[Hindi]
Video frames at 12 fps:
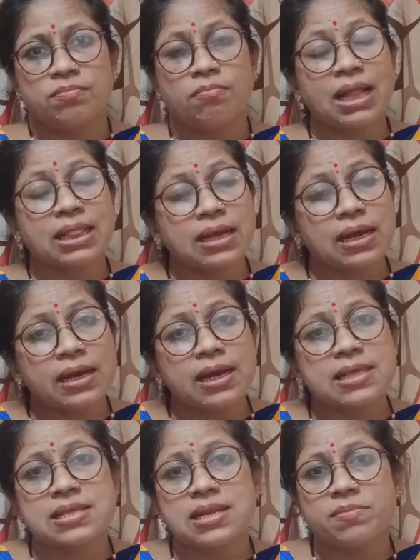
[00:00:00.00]
मत
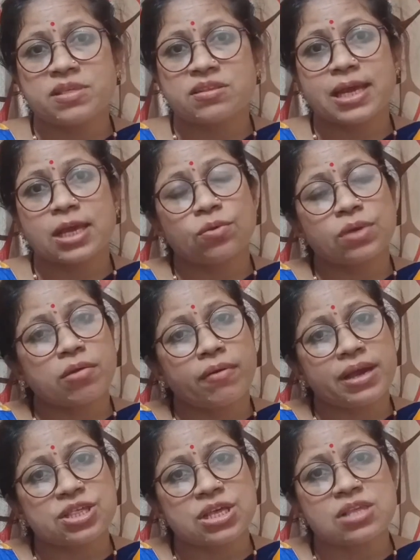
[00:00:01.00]
करना सिली मिस्टेक क्योंकि
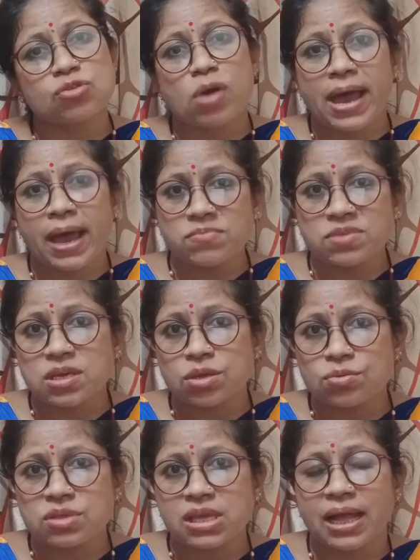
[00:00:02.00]
क्वेश्चन जो
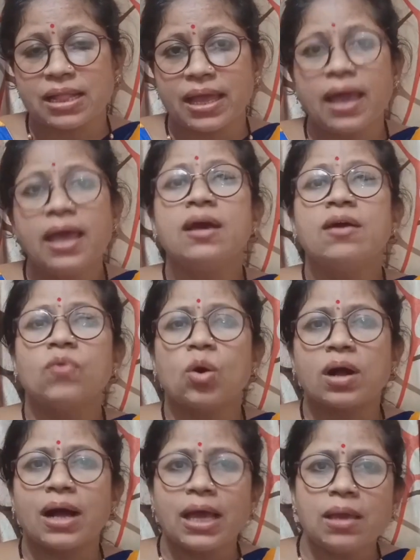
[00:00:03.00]
एमसीक्यूज के आते हैं वो
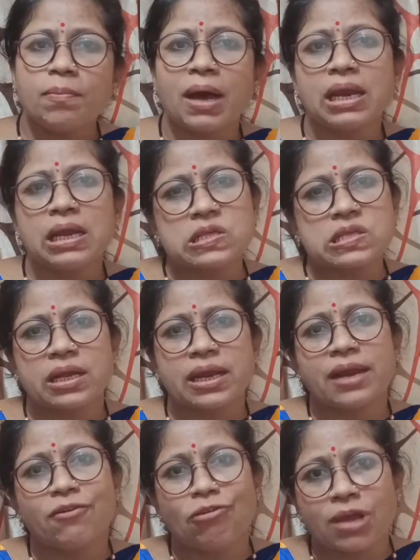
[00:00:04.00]
कई बार इस तरह
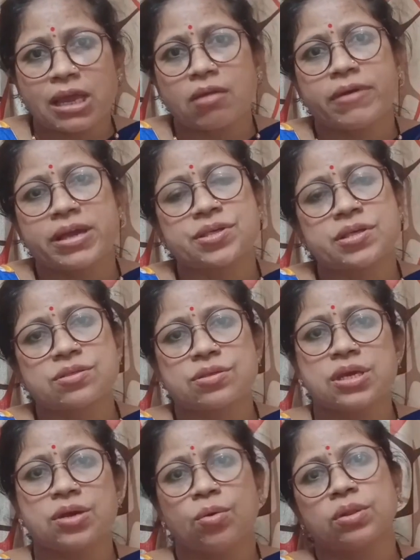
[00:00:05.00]
के ट्रिकी क्वेश्चन
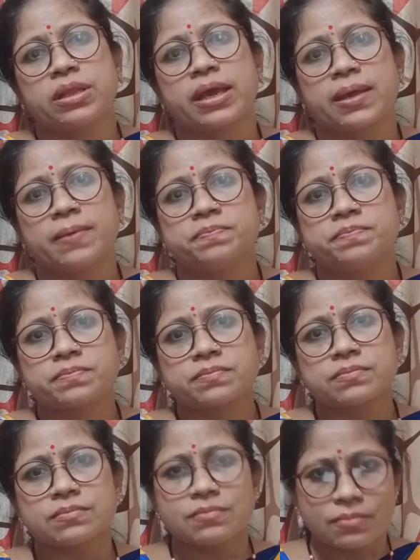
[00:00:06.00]
ही होते हैं
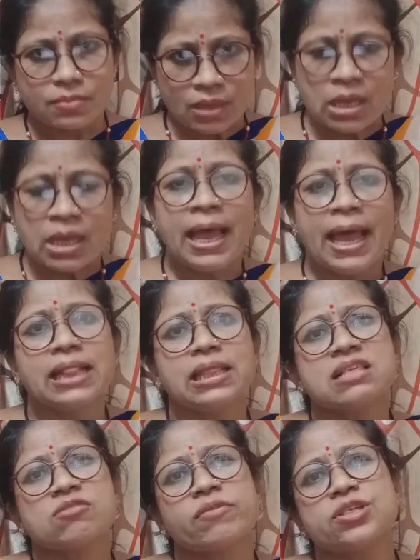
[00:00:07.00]
एंड
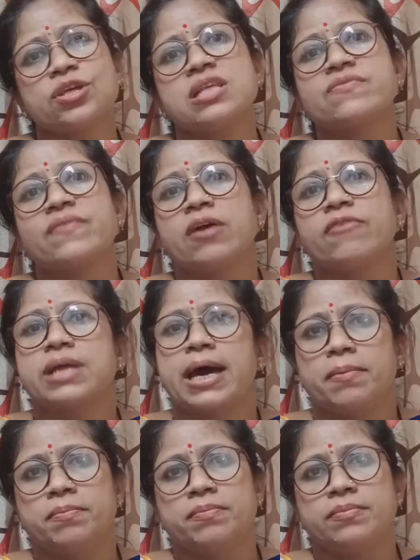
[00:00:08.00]
दिस क्वेश्चन इज वन ऑफ
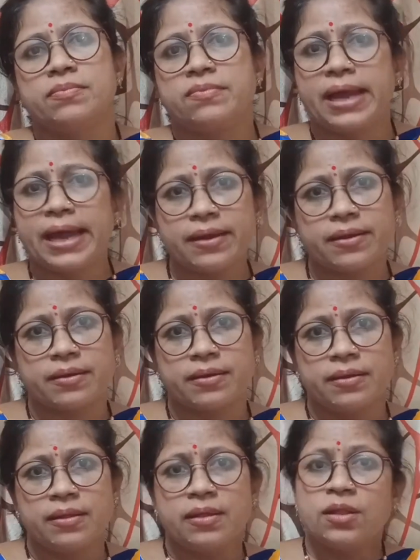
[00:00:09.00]
दैम राइट
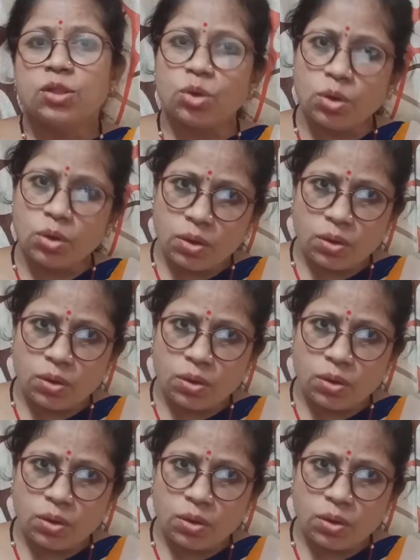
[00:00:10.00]
तो